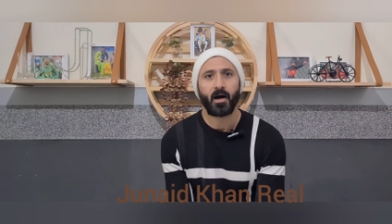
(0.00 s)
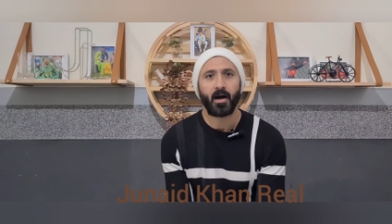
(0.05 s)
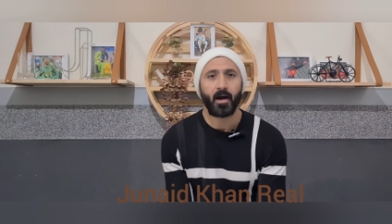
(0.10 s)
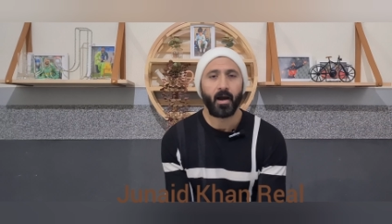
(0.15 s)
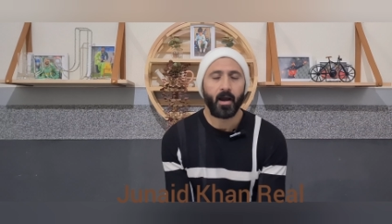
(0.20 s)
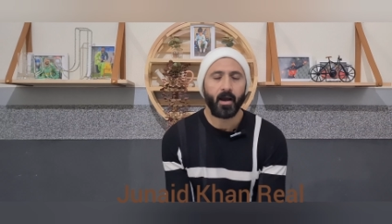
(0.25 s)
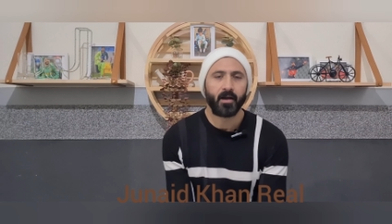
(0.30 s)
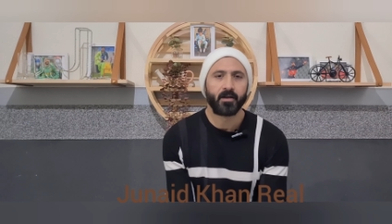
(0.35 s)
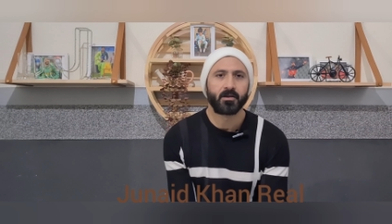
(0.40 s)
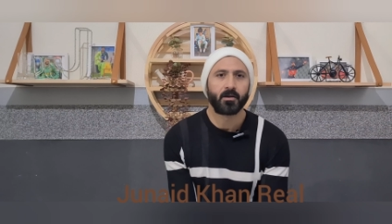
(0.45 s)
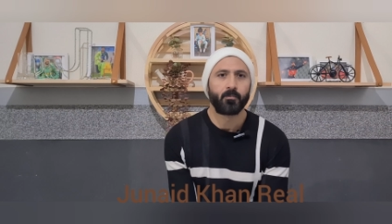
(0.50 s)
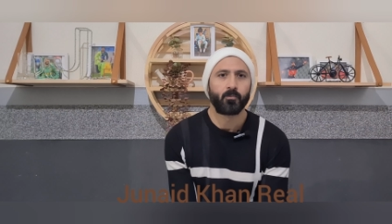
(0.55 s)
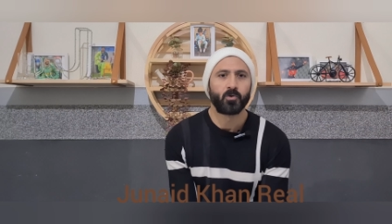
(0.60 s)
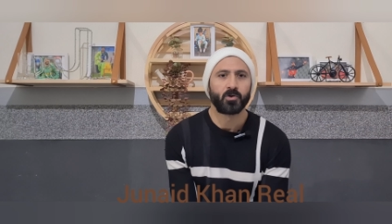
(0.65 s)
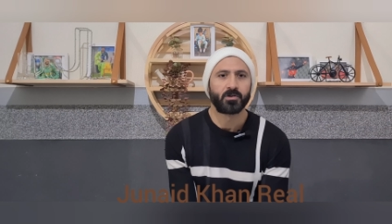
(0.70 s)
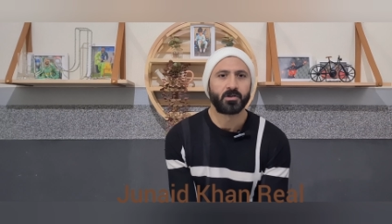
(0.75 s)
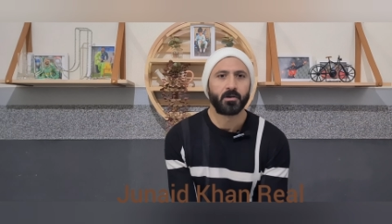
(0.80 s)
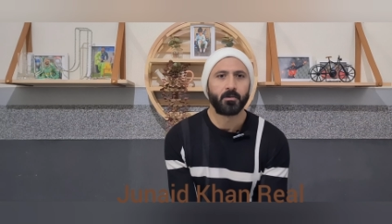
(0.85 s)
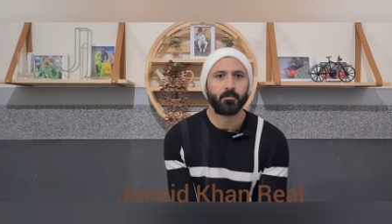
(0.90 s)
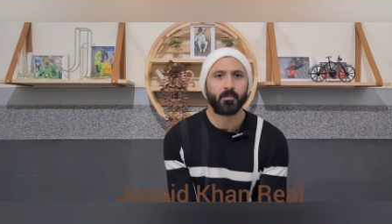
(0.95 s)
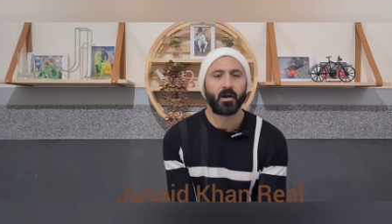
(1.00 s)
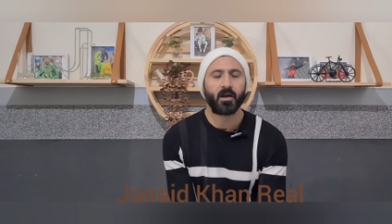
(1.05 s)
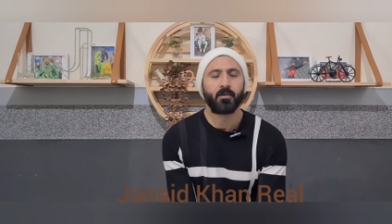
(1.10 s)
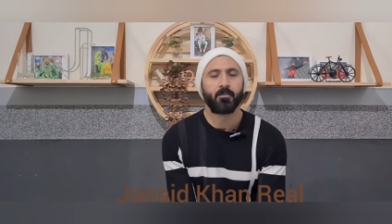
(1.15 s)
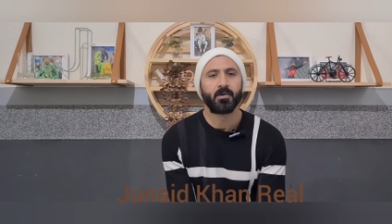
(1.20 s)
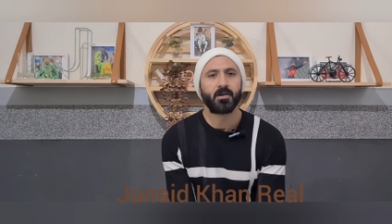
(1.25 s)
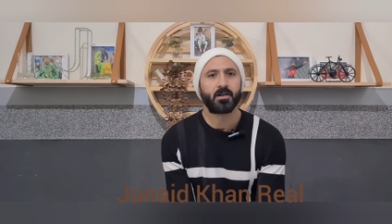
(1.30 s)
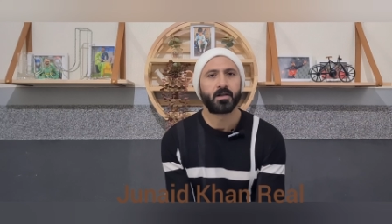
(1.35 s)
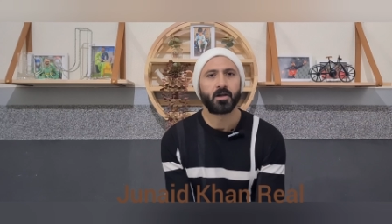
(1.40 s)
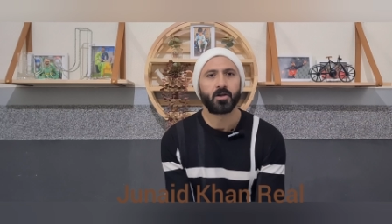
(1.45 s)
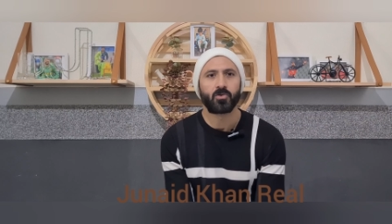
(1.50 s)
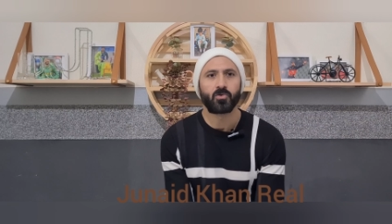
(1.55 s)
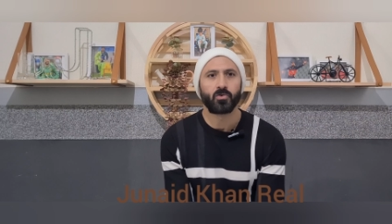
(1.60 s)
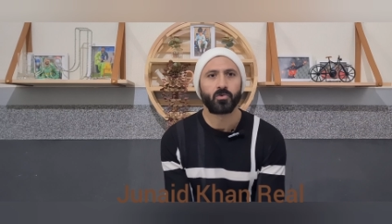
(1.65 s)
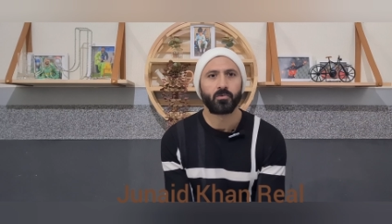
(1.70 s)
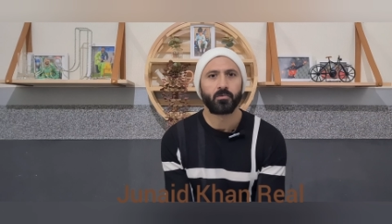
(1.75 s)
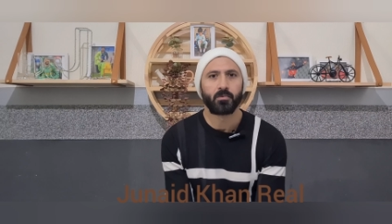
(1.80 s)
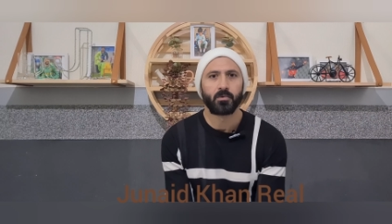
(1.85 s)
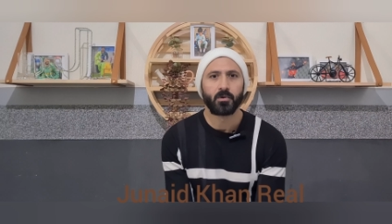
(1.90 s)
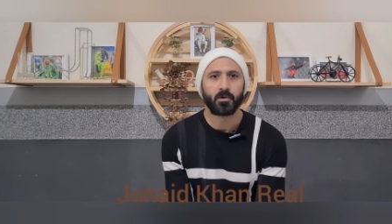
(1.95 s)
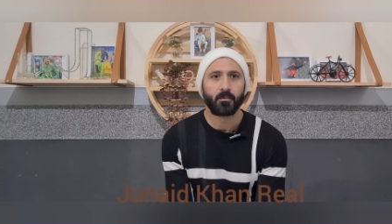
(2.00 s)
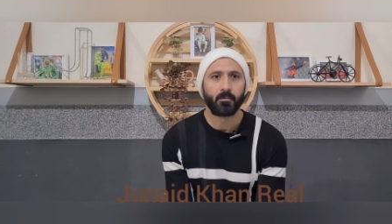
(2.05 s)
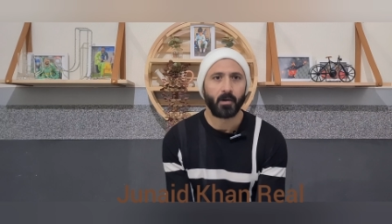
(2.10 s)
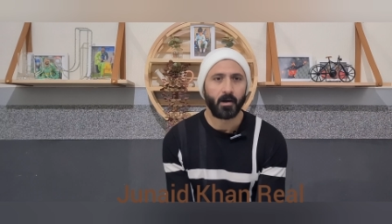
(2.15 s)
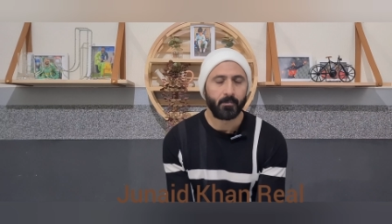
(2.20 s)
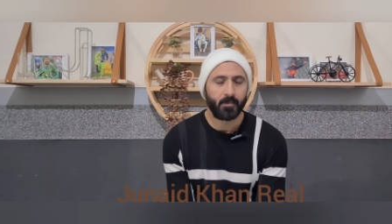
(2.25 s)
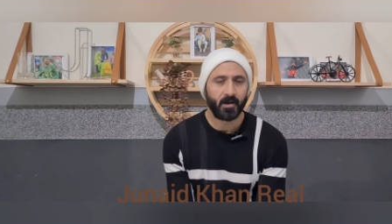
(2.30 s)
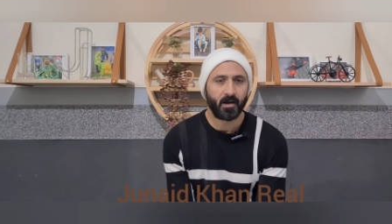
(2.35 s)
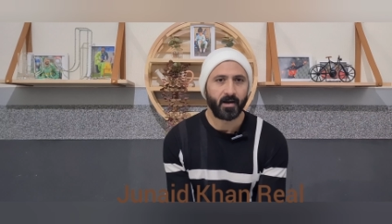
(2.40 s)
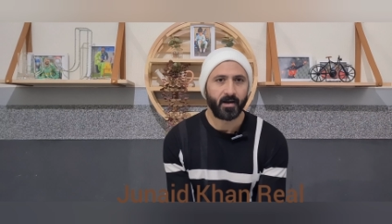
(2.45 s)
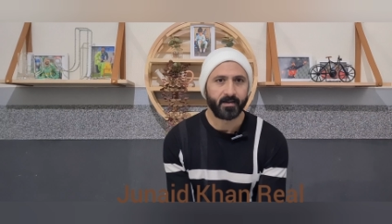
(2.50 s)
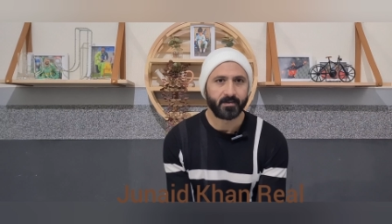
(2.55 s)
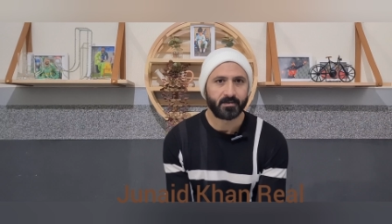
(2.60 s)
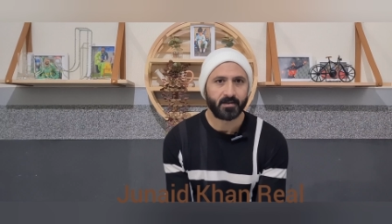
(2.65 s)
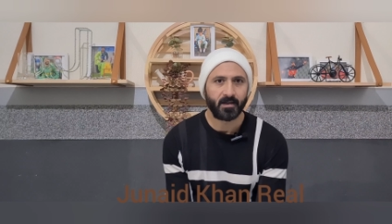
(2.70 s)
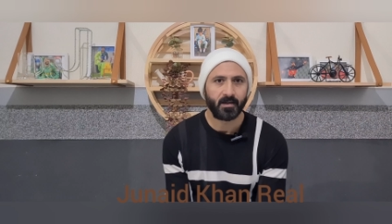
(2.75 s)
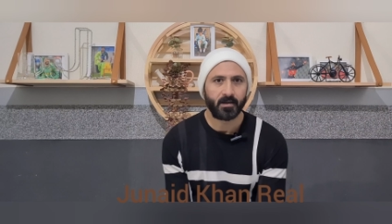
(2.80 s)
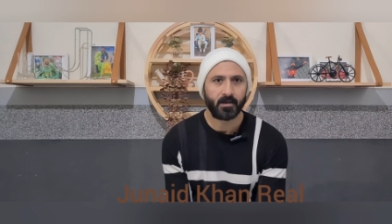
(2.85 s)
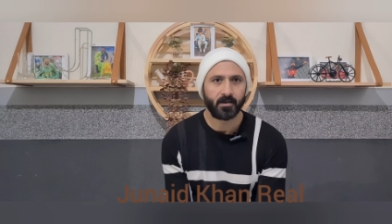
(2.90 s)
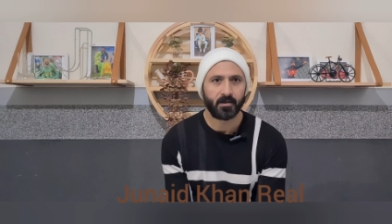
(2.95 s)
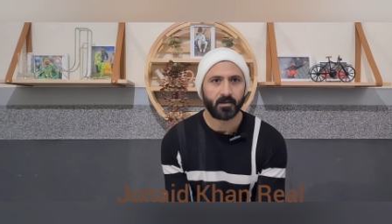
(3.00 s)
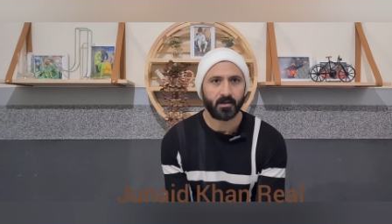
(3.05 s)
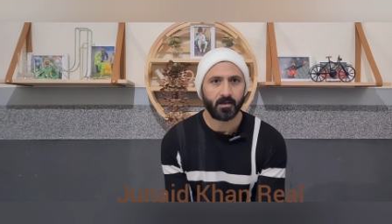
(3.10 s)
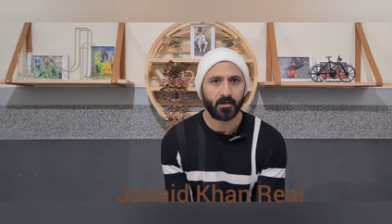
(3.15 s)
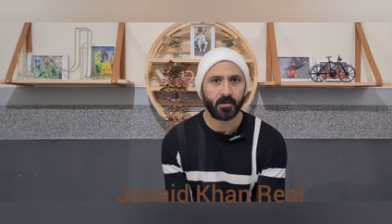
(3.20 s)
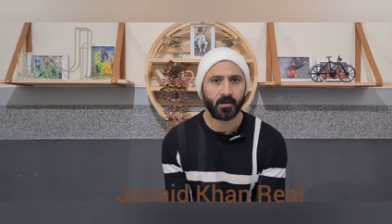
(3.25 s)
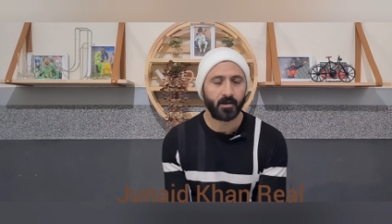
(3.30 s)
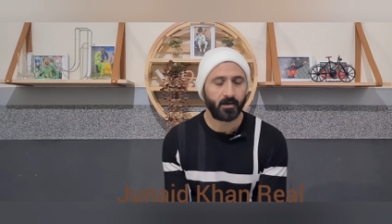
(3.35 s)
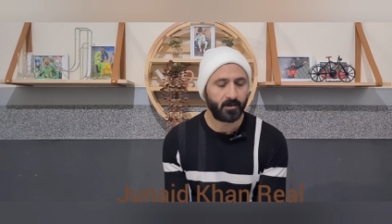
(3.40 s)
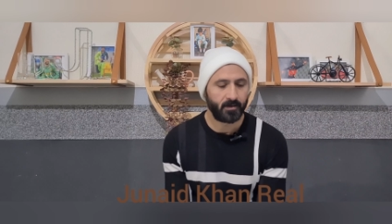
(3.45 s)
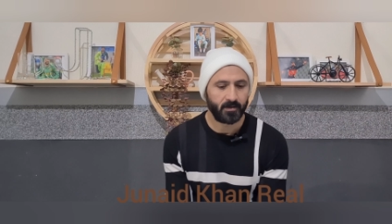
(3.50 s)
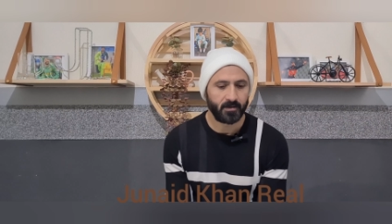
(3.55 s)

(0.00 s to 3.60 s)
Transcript: आया जब वसीम भाई भी थे तो बाबर ऐसा ही करता था